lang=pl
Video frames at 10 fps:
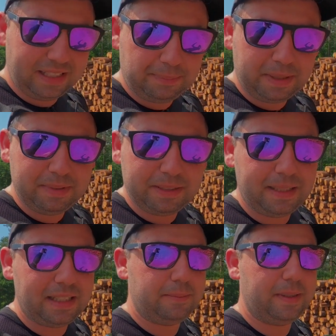najlepiej mi
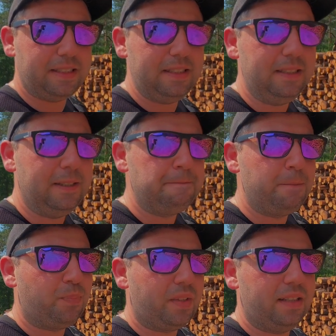zmieniać biegi,
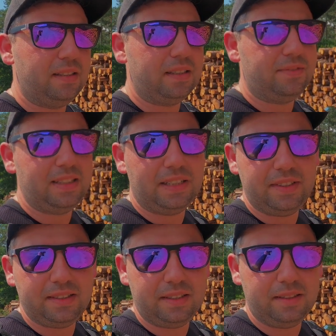kiedy jest
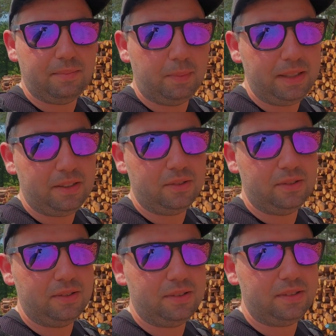najwięcej
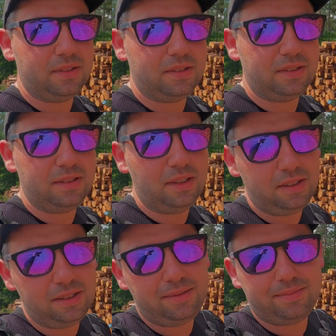momentu.
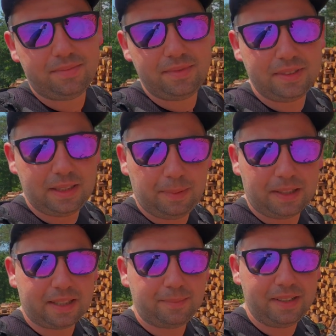No i
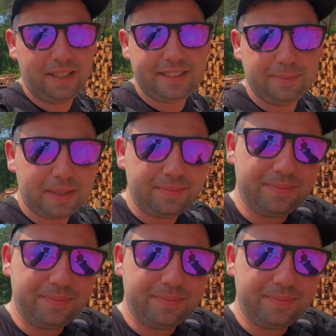zapraszam, lecimy.